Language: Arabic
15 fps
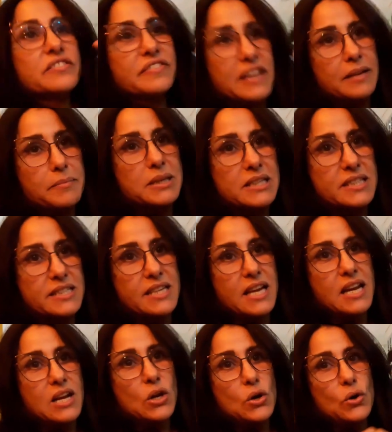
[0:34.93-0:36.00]
فامي
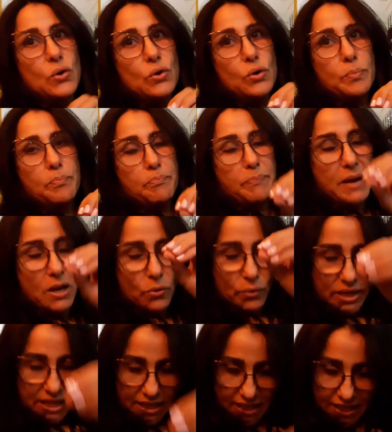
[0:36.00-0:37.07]
مغربي ولا
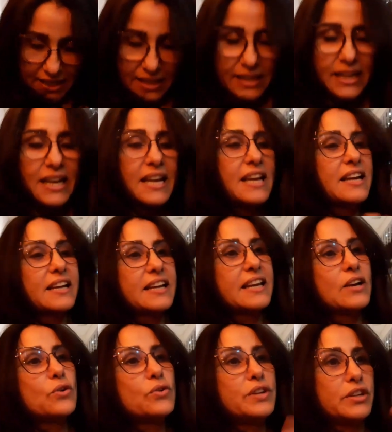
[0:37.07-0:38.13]
باويين
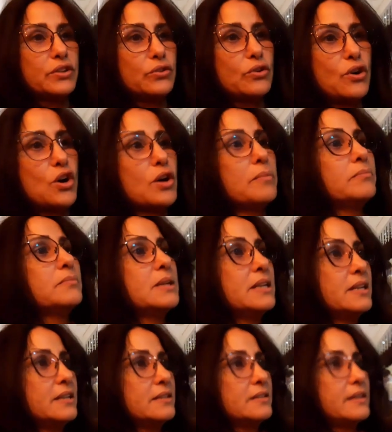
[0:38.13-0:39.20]
كيكون عندهم
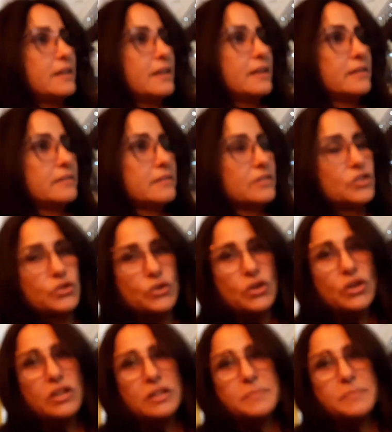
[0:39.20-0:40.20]
ديور